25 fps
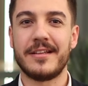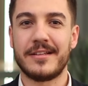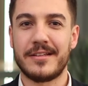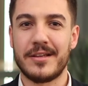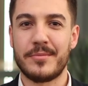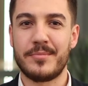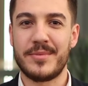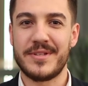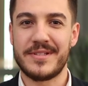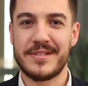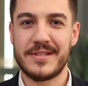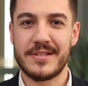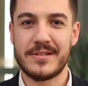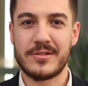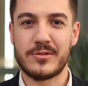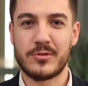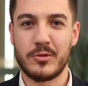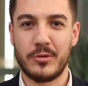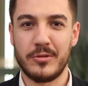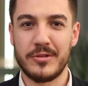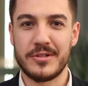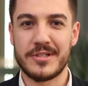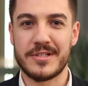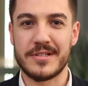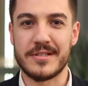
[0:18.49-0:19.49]
Data Business
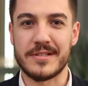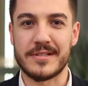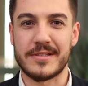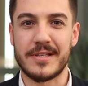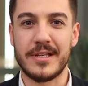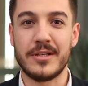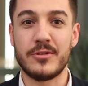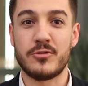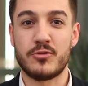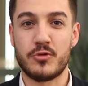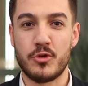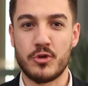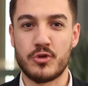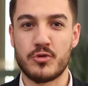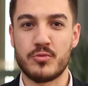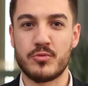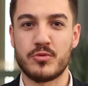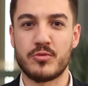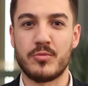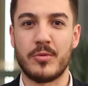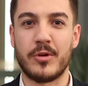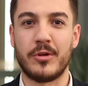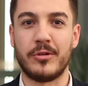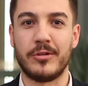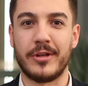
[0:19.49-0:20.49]
Solutions'ta çözüm
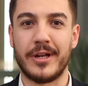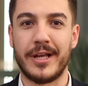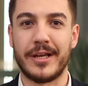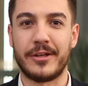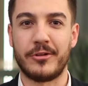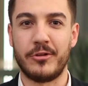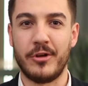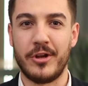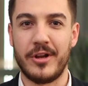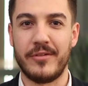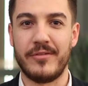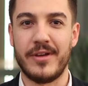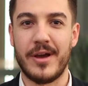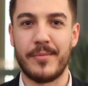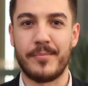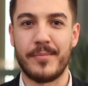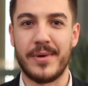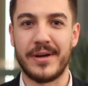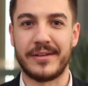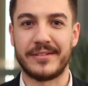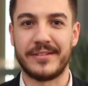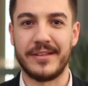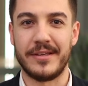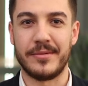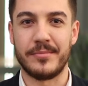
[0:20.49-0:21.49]
uzmanı olarak görev
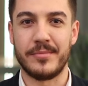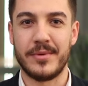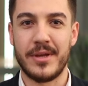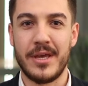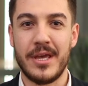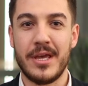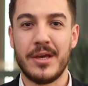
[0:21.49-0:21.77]
yapmaktayım.